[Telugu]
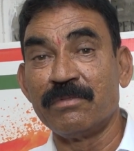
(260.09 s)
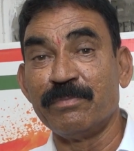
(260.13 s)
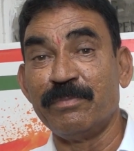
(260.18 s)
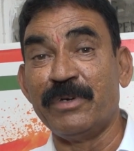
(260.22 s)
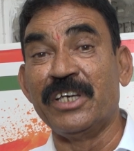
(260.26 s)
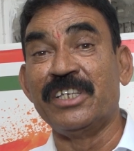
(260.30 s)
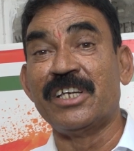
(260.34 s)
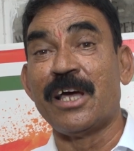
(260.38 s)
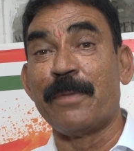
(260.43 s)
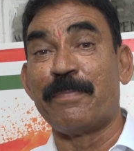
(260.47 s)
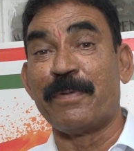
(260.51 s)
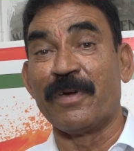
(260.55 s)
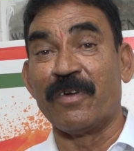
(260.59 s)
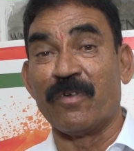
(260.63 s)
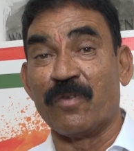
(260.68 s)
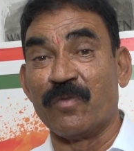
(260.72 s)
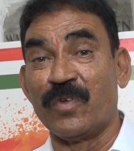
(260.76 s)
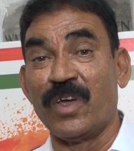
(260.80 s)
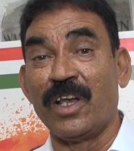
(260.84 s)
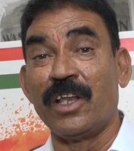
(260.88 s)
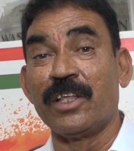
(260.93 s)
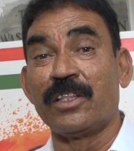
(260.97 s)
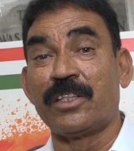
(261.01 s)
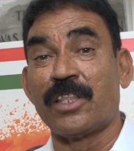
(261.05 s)
బీజేపీ
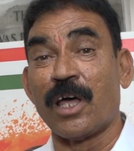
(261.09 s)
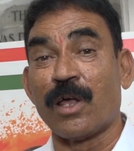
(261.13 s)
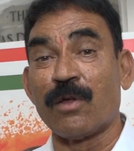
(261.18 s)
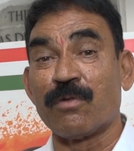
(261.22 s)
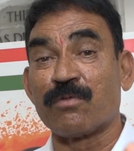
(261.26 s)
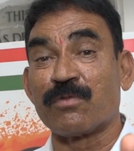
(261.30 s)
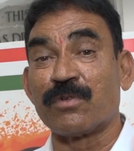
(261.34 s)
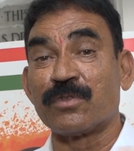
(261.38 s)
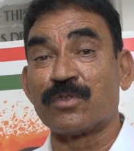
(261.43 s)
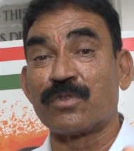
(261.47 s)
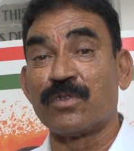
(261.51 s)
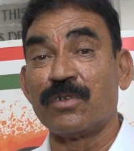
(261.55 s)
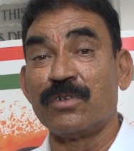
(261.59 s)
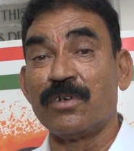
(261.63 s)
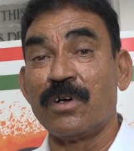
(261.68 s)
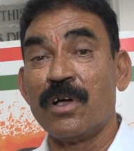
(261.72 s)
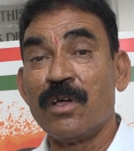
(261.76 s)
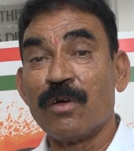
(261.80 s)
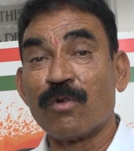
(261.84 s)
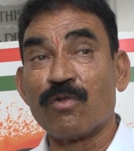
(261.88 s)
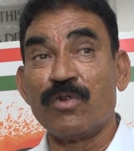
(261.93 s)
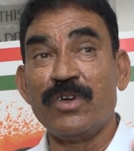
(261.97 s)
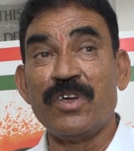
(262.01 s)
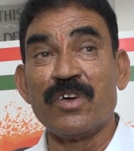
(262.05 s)
వీళ్ళిద్దరు
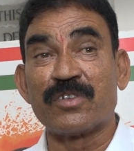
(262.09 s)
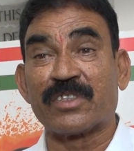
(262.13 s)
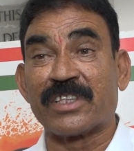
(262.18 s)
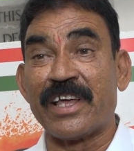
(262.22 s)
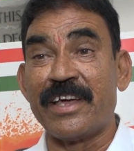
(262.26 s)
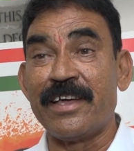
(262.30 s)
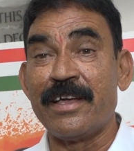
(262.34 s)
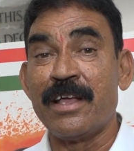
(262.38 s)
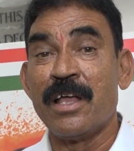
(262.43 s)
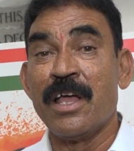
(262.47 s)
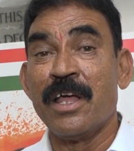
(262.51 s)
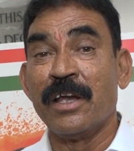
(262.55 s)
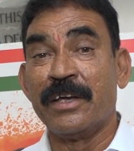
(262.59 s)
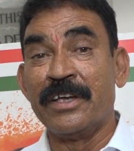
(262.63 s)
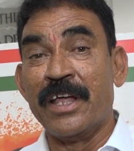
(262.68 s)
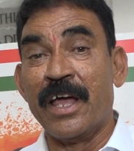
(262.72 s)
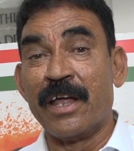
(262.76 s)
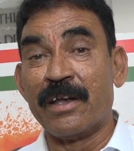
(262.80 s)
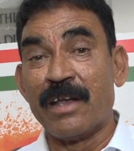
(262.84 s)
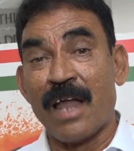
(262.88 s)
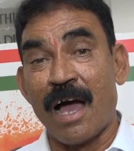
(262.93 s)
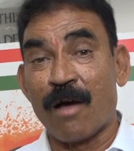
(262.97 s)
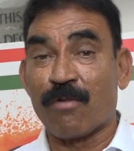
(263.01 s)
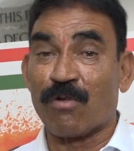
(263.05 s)
కుయుక్తాయి
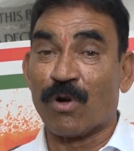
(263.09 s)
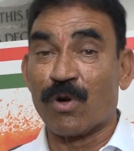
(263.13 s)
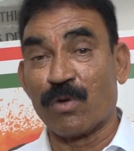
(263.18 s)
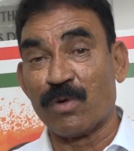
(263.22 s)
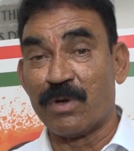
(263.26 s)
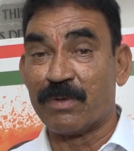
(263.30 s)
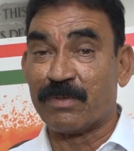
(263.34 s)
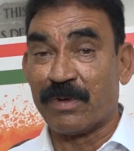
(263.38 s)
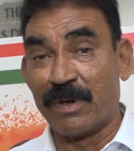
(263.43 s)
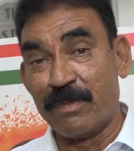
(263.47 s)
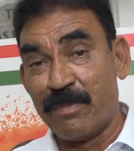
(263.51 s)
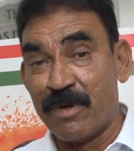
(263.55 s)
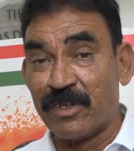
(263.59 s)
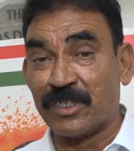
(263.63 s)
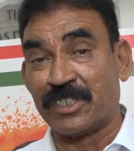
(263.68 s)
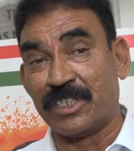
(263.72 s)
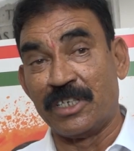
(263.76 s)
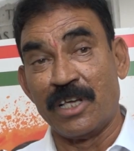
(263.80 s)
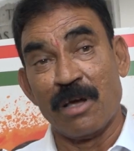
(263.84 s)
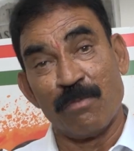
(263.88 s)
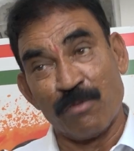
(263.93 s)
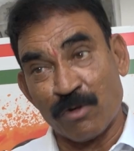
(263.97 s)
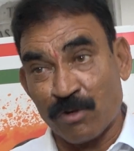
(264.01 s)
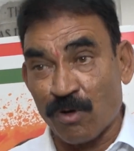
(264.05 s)
నేను నా కొడుకు ఇప్పుడు నేను
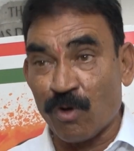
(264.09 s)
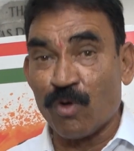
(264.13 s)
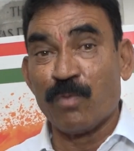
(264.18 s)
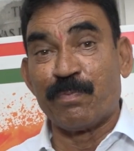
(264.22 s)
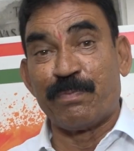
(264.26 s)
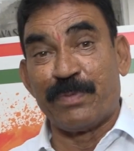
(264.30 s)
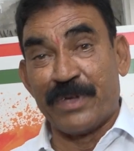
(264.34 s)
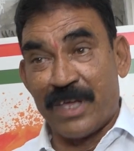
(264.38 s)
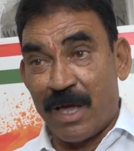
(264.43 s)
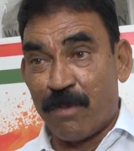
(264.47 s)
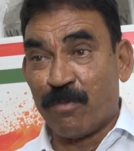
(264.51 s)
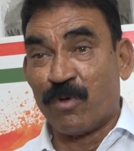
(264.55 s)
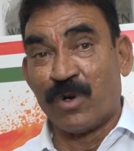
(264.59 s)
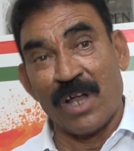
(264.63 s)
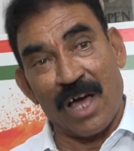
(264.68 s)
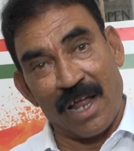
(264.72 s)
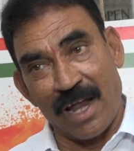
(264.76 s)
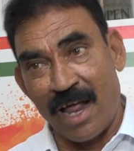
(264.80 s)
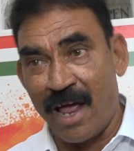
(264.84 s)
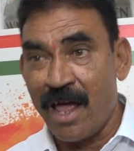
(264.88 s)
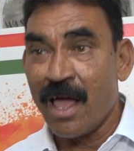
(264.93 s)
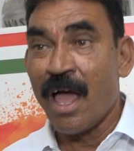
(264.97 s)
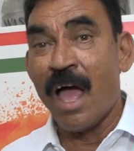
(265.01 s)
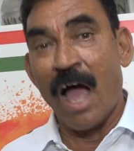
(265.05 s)
సీఎం ఉంటాను నువ్వు పీఎం
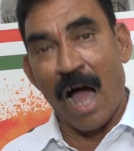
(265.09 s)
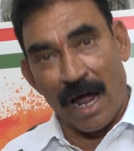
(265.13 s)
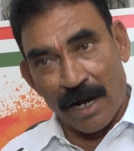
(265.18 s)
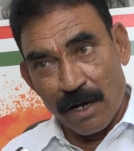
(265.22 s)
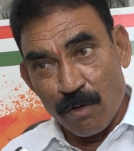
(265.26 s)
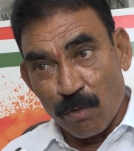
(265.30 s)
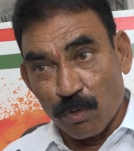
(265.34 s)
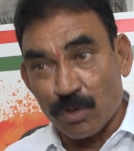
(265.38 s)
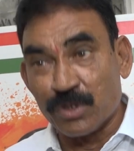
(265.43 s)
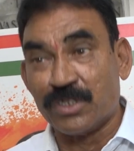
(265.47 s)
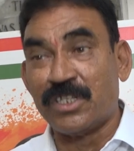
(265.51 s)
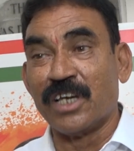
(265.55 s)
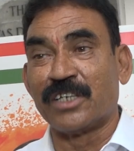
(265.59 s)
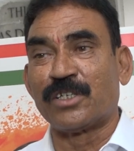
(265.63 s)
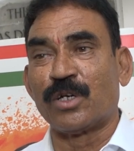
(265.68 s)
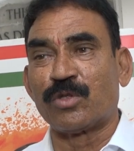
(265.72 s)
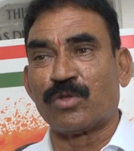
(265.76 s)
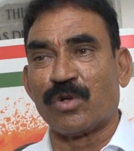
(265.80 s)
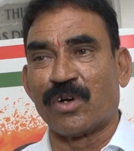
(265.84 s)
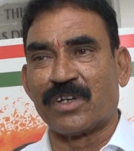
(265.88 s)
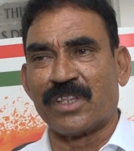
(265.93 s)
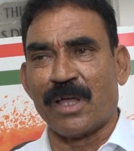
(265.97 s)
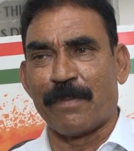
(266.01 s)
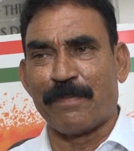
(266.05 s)
ఉండాలి అనే
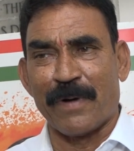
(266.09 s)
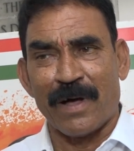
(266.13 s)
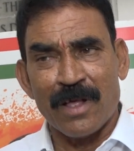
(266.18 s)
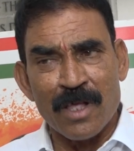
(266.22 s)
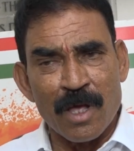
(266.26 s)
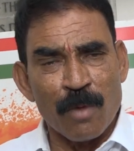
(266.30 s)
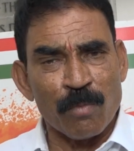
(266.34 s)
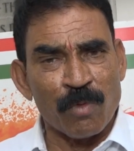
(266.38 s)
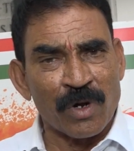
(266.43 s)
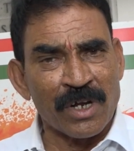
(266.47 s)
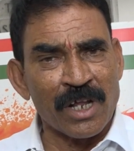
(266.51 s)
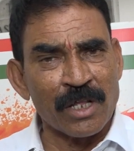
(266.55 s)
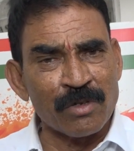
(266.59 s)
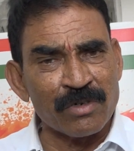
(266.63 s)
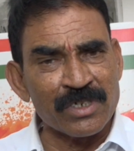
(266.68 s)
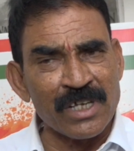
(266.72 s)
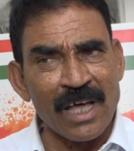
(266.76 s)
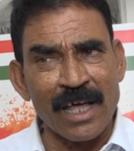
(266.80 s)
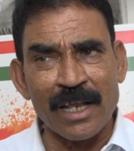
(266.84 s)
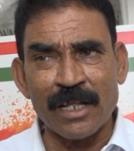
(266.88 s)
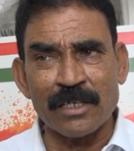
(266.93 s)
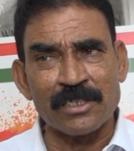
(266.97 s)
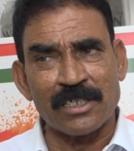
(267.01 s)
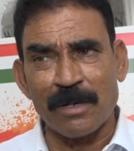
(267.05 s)
ఉద్దేశంతో తప్ప మనం ఎందుకు
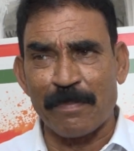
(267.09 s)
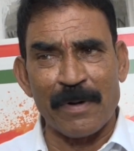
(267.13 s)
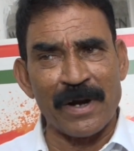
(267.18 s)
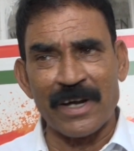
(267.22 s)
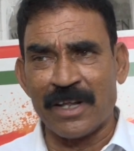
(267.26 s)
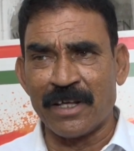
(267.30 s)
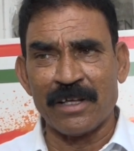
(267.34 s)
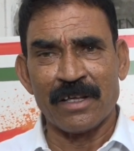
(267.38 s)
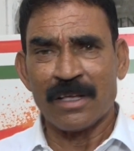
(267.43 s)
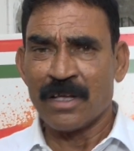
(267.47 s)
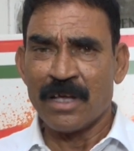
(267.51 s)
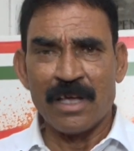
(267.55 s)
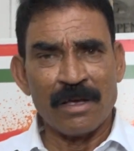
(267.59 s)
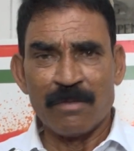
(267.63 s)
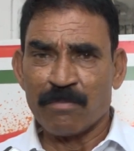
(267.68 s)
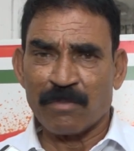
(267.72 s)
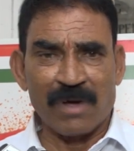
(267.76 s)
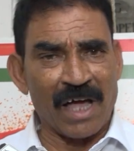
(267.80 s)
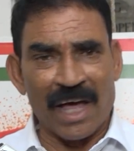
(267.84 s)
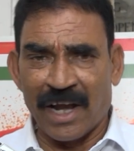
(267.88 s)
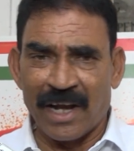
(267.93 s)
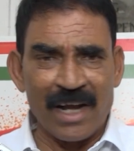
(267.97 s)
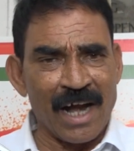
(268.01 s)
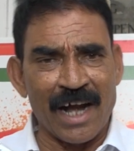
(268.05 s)
చేయలేదు చెప్పండి
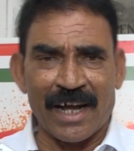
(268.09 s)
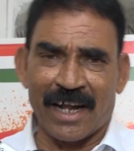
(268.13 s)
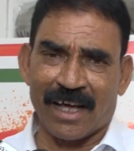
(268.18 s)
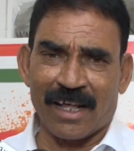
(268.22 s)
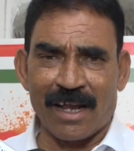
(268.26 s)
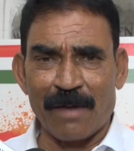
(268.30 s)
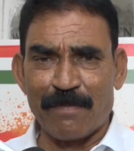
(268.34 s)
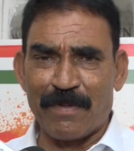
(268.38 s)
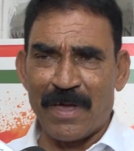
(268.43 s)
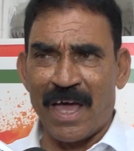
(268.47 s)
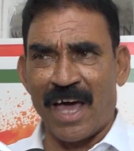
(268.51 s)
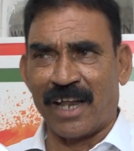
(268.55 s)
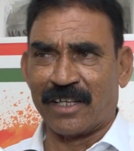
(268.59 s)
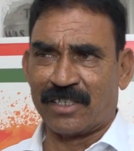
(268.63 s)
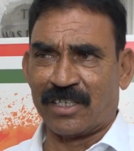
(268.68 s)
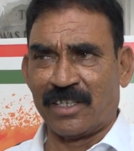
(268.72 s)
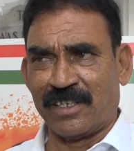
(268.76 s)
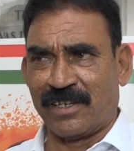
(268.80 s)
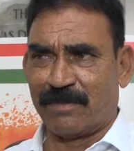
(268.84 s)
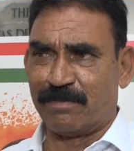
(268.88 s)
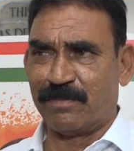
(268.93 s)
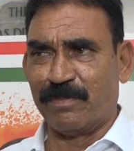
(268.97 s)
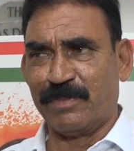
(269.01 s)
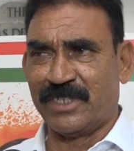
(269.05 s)
కర్ణాటకలో బీఆర్ఎస్
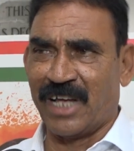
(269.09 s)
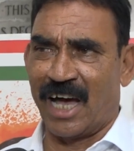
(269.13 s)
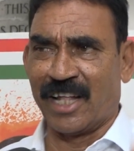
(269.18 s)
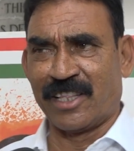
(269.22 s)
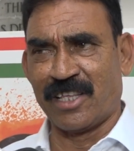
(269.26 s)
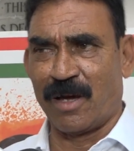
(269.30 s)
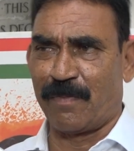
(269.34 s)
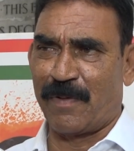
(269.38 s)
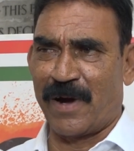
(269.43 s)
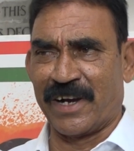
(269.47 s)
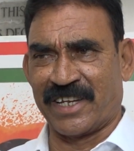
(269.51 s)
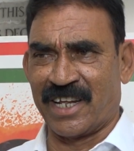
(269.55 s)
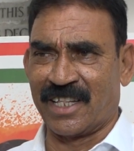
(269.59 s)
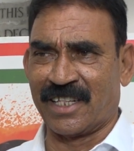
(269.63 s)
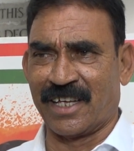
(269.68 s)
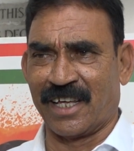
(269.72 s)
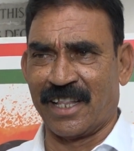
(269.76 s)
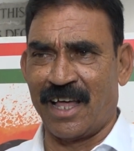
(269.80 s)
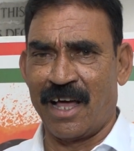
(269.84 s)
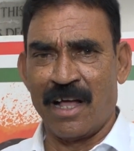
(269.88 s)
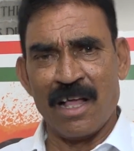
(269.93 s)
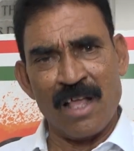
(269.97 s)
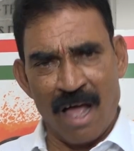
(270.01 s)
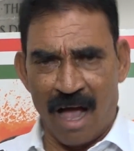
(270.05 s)
జాతీయ పార్టీ ఏంది
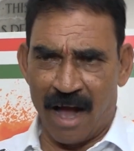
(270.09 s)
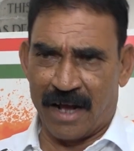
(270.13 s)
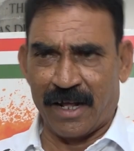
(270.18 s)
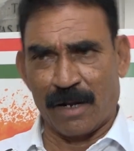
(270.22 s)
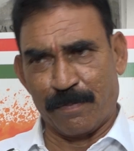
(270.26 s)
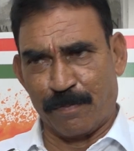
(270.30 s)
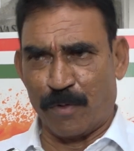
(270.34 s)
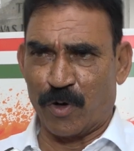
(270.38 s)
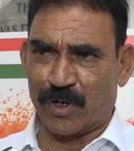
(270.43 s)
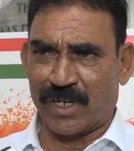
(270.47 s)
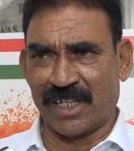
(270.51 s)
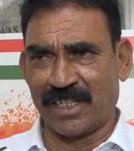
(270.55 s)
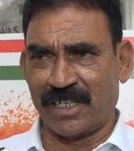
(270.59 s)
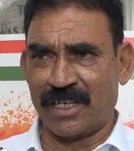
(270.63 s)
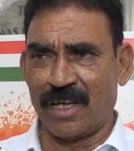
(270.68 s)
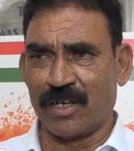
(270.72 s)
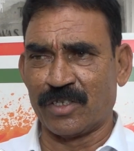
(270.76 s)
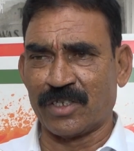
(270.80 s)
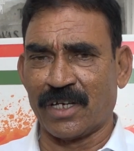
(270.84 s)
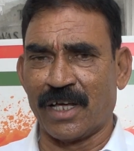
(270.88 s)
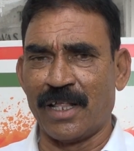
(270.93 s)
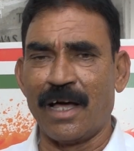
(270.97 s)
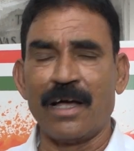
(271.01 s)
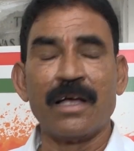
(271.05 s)
కదా అక్కడ పోటీ
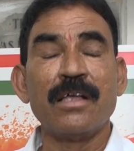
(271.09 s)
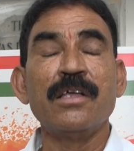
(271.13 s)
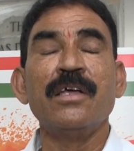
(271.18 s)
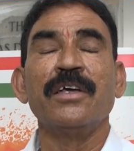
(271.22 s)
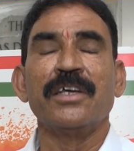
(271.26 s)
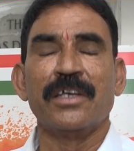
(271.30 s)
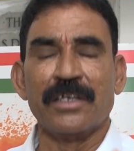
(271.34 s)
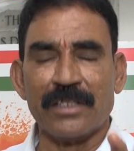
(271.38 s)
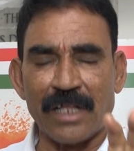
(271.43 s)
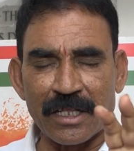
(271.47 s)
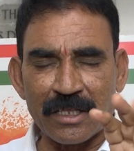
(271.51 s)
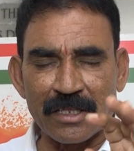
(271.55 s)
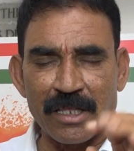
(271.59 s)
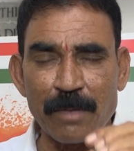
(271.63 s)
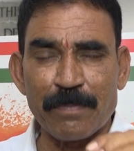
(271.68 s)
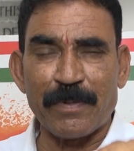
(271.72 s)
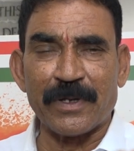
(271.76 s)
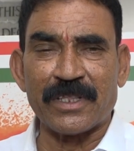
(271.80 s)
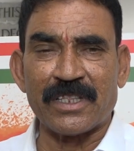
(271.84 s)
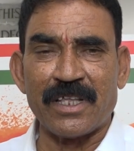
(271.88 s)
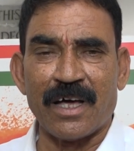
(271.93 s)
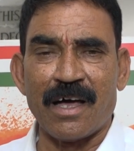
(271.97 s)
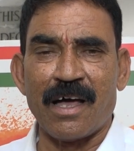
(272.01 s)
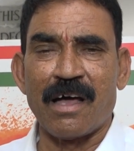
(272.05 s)
చేయవచ్చు కదా ఇదంతా
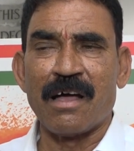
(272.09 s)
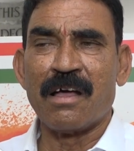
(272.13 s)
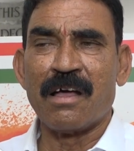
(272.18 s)
పెద్ద